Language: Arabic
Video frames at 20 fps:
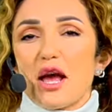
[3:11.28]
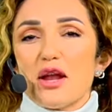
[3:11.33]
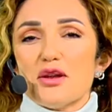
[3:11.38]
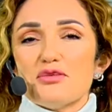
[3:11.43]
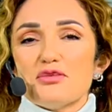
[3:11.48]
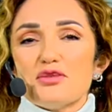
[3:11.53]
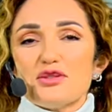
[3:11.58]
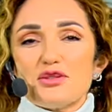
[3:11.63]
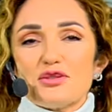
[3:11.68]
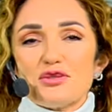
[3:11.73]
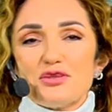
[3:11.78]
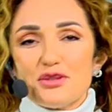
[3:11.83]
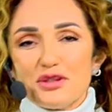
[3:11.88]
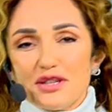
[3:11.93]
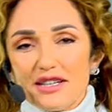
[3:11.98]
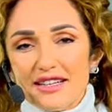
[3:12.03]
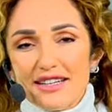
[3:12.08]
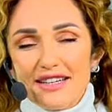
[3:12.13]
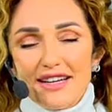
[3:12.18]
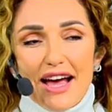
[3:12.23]

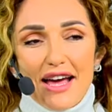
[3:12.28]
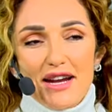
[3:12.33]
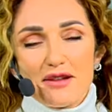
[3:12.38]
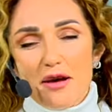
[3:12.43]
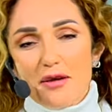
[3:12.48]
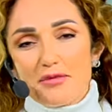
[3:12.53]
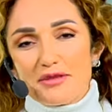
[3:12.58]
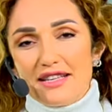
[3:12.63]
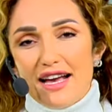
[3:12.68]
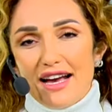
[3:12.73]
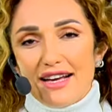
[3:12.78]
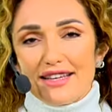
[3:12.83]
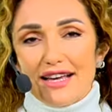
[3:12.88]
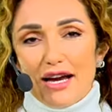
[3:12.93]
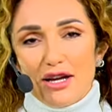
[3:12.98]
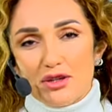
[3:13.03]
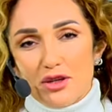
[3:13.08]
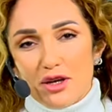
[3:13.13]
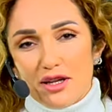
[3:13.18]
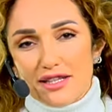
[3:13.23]
الوجوه أنا ما بدي أحكي
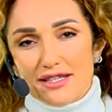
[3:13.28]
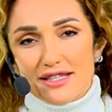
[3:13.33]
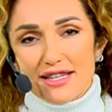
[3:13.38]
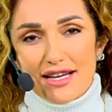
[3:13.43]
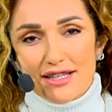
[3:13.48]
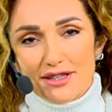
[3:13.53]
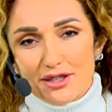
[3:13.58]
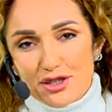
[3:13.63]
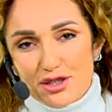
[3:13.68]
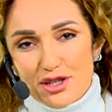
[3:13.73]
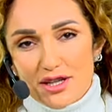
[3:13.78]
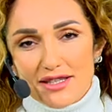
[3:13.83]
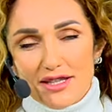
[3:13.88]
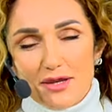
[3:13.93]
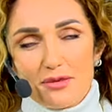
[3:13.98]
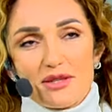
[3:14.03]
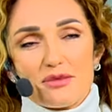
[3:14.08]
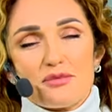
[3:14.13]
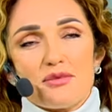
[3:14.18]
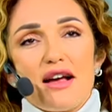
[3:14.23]
عنه على الصعيد الشخصي
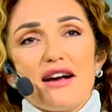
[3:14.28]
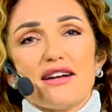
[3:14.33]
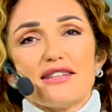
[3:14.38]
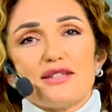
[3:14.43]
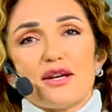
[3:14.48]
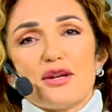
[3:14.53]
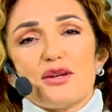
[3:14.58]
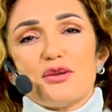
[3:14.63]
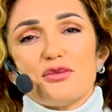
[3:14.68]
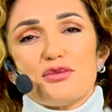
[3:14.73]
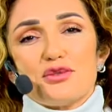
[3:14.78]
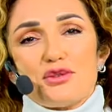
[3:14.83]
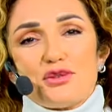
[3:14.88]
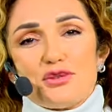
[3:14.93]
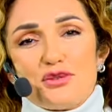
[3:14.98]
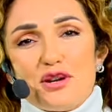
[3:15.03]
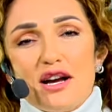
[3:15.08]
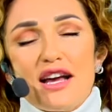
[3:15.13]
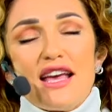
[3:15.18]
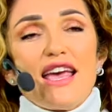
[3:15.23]
بس من أكثر
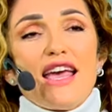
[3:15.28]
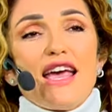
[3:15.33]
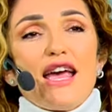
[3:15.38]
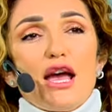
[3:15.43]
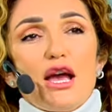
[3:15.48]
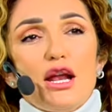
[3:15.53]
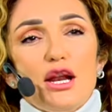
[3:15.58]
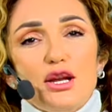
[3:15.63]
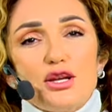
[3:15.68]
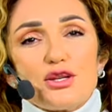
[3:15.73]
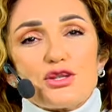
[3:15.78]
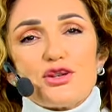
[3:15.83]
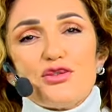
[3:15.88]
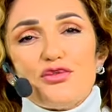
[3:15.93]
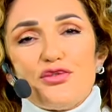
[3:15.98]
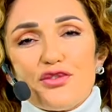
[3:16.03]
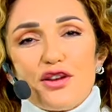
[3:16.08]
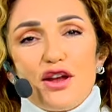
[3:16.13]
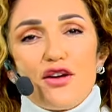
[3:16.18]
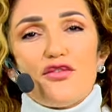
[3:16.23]
الوجوه اللي
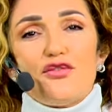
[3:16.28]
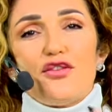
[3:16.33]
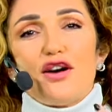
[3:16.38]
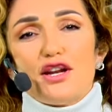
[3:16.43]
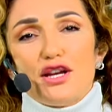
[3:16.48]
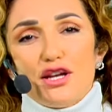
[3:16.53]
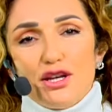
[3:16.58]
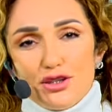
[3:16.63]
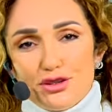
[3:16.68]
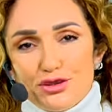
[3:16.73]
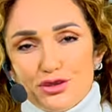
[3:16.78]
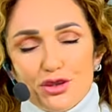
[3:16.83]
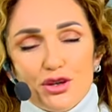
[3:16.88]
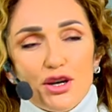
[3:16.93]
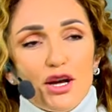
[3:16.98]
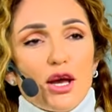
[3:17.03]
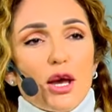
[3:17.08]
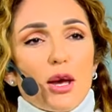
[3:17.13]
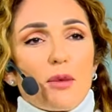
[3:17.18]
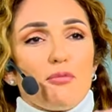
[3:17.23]
شفنا فرحته
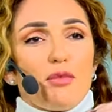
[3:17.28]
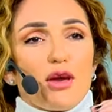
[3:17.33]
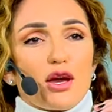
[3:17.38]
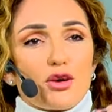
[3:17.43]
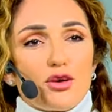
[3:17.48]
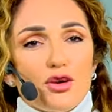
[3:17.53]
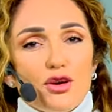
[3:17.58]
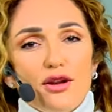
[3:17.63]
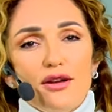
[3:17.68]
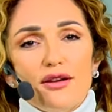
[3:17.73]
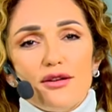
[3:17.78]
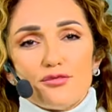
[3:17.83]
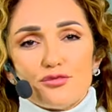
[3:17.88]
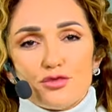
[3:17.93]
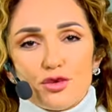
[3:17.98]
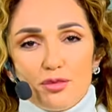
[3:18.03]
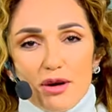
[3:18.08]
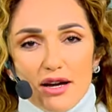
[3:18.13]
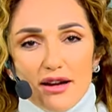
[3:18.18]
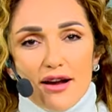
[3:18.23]
بكل
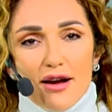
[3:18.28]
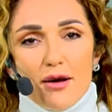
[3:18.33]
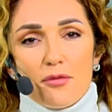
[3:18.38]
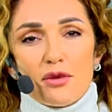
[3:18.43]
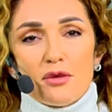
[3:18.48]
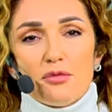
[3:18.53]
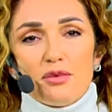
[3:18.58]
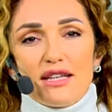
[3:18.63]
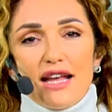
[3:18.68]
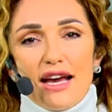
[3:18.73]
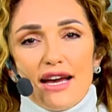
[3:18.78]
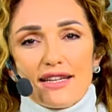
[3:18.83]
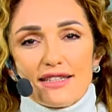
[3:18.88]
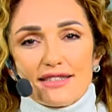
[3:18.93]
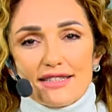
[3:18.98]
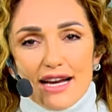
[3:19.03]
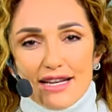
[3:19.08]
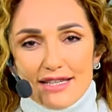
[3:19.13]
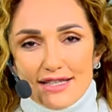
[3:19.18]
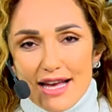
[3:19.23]
مباراة من بداية
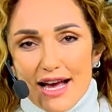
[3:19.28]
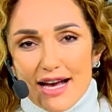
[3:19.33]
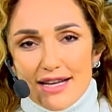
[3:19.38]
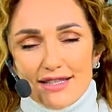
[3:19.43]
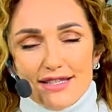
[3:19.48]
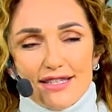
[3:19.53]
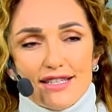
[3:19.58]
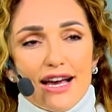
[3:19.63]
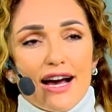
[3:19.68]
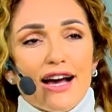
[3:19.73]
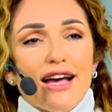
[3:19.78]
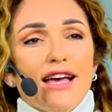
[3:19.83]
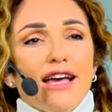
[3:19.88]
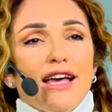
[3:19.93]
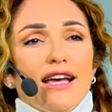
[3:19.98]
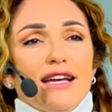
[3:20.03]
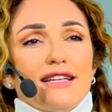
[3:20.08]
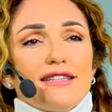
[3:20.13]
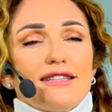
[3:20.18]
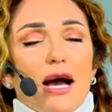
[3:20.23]
كأس آسيا
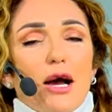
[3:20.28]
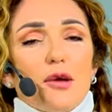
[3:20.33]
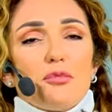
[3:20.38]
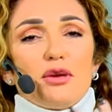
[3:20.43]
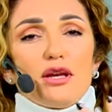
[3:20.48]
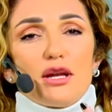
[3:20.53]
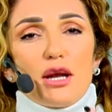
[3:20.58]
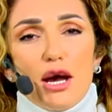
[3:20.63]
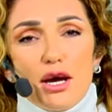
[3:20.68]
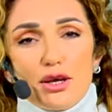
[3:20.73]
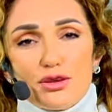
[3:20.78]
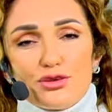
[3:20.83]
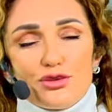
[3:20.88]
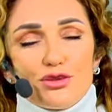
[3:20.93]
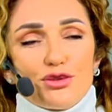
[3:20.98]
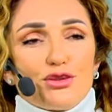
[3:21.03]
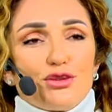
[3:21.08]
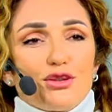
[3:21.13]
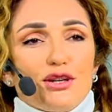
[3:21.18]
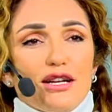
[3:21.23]

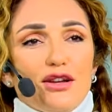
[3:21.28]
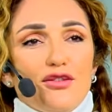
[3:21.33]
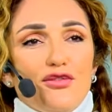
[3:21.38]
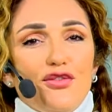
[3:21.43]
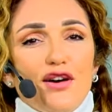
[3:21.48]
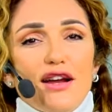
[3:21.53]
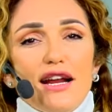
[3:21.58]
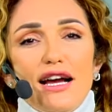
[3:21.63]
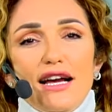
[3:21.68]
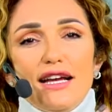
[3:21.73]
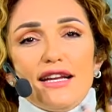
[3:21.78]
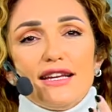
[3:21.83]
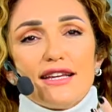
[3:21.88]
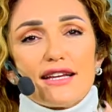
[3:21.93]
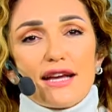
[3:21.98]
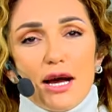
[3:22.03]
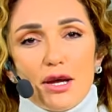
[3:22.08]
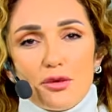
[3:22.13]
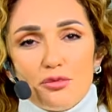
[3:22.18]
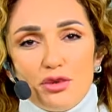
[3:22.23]
تعبيراته الفرح اللي
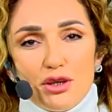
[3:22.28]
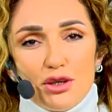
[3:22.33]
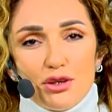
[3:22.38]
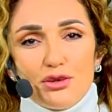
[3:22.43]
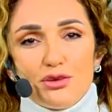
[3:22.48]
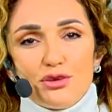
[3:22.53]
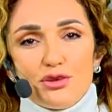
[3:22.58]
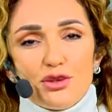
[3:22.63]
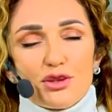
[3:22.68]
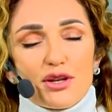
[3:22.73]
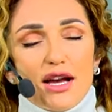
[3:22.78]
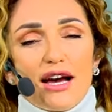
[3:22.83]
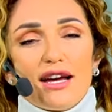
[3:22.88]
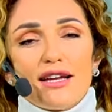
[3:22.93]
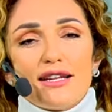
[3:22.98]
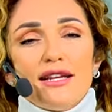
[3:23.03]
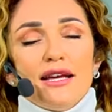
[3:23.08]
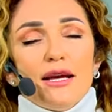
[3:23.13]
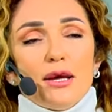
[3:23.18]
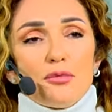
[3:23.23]
كان بعيونه
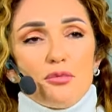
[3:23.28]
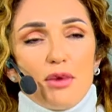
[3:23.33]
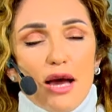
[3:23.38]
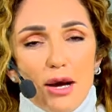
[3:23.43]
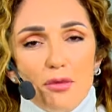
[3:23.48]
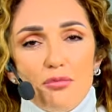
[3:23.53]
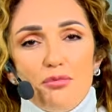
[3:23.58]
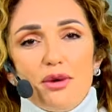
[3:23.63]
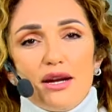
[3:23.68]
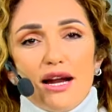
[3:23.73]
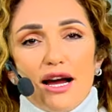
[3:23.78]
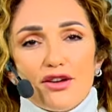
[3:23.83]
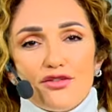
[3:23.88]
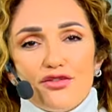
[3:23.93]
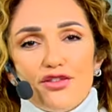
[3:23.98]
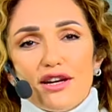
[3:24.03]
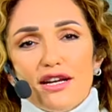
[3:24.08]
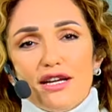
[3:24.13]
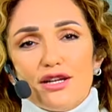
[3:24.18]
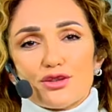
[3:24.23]
كان بيعبر عن
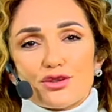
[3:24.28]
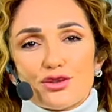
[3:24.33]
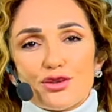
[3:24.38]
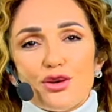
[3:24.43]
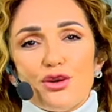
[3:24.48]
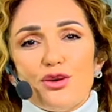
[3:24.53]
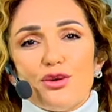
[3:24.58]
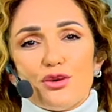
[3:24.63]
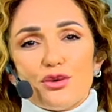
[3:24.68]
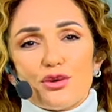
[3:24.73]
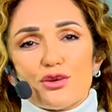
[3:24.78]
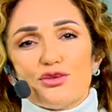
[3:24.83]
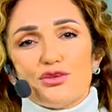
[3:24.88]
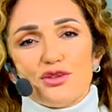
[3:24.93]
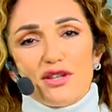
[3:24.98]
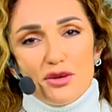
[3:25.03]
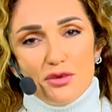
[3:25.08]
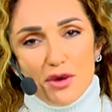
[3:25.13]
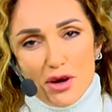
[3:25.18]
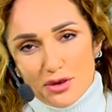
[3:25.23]
فرحة كل
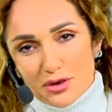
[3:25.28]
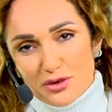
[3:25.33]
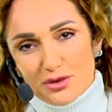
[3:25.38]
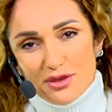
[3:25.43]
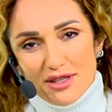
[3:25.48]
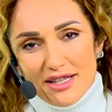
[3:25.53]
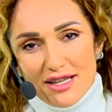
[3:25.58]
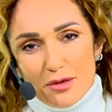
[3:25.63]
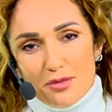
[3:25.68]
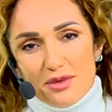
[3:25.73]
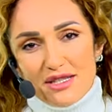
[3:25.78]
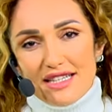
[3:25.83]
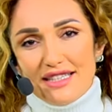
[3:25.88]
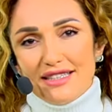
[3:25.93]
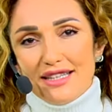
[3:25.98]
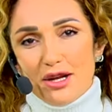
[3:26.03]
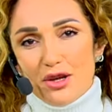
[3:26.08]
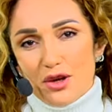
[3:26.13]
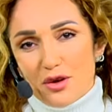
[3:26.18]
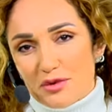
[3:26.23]
أردني وأردنية
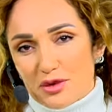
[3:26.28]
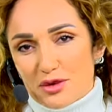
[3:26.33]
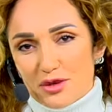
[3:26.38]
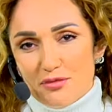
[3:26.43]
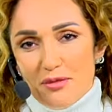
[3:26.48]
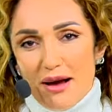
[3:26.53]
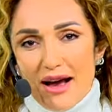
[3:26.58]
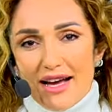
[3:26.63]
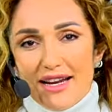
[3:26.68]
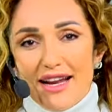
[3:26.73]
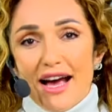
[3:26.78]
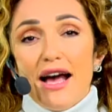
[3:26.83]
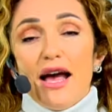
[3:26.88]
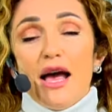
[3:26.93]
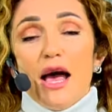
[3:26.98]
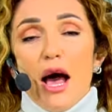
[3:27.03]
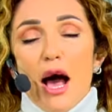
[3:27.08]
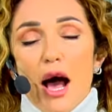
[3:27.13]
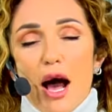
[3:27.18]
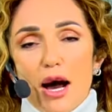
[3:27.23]
بيسعدنا اليوم يكون معنا
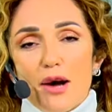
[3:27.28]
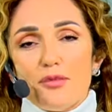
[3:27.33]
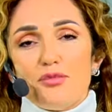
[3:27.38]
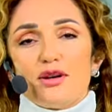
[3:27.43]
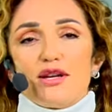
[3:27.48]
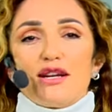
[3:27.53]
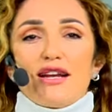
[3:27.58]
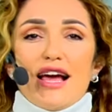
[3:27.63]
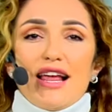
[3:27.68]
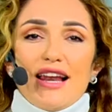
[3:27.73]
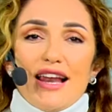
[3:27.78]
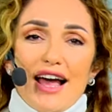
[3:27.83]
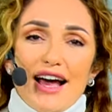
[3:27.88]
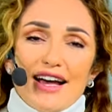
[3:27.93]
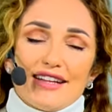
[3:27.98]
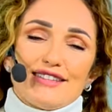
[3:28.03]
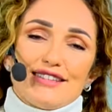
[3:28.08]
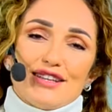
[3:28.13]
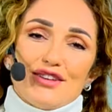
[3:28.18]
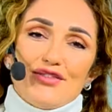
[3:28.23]
عبر
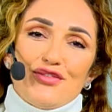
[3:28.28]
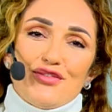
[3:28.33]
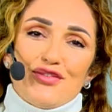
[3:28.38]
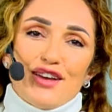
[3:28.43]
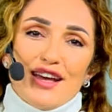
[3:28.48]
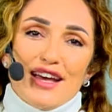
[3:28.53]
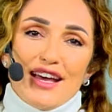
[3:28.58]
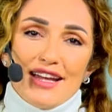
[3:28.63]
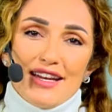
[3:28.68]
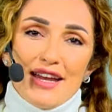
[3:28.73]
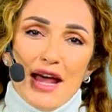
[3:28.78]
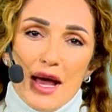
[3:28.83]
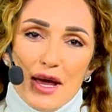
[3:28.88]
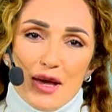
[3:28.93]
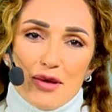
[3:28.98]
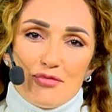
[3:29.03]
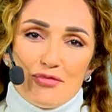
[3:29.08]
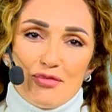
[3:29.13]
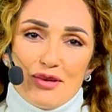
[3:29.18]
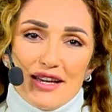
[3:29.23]
الهاتف
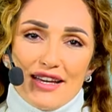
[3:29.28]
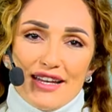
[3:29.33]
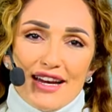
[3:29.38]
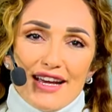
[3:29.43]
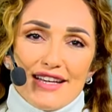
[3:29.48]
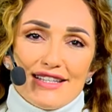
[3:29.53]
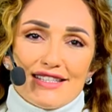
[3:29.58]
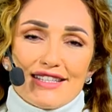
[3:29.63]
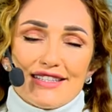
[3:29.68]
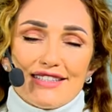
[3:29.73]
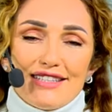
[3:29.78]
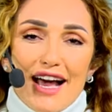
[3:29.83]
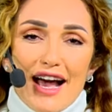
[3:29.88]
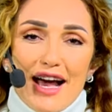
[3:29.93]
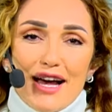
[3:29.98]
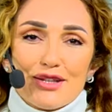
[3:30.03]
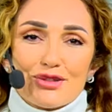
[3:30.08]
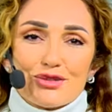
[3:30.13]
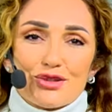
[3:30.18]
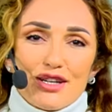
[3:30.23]
نائب رئيس
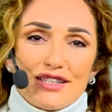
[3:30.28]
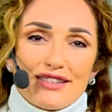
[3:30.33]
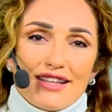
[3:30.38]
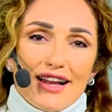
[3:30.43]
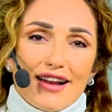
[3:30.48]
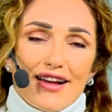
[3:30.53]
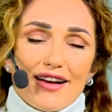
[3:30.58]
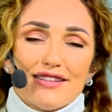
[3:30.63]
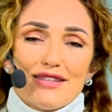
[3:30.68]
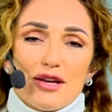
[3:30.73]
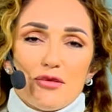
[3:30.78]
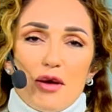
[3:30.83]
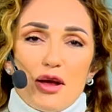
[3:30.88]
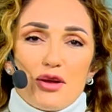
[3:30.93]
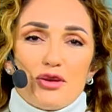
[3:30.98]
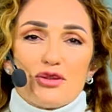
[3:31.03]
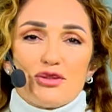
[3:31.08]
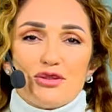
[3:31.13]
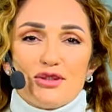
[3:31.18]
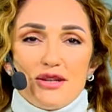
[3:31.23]
اتحاد كرة القدم
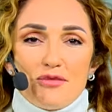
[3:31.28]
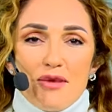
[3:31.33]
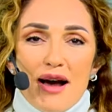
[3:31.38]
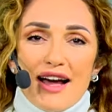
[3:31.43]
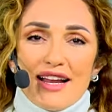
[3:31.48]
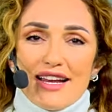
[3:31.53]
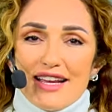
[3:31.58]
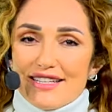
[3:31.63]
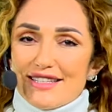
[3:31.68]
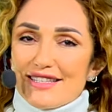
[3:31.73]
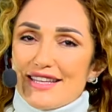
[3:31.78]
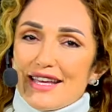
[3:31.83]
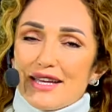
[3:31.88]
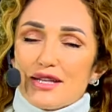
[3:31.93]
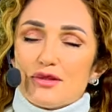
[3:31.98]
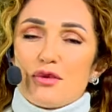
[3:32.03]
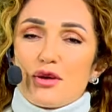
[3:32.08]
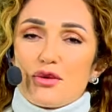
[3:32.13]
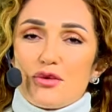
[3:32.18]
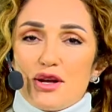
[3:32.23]
الأردني معالي
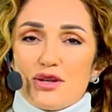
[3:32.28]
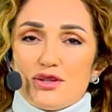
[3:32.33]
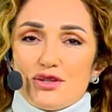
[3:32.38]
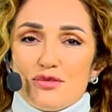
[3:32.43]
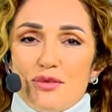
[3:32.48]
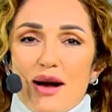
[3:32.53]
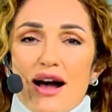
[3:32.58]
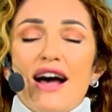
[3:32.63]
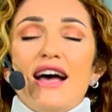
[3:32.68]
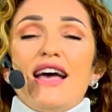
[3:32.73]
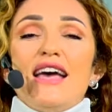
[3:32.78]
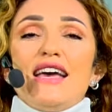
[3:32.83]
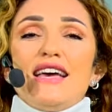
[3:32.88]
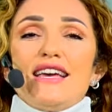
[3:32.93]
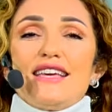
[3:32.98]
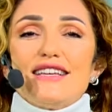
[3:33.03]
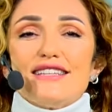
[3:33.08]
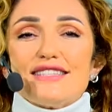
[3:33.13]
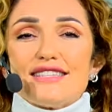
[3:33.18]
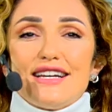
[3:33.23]
السيد مروان جمعة
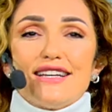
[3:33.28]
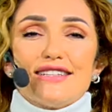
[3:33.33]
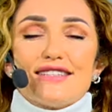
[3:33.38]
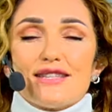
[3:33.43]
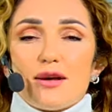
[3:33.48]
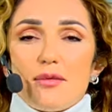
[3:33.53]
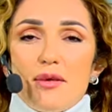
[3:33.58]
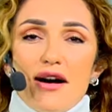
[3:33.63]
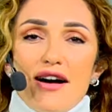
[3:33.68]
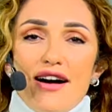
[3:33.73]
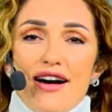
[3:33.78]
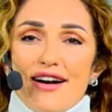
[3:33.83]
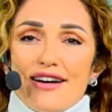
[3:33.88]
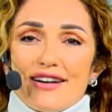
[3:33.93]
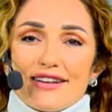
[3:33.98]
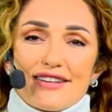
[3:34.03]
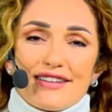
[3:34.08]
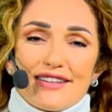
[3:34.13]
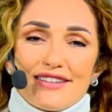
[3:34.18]
يسعد صباحك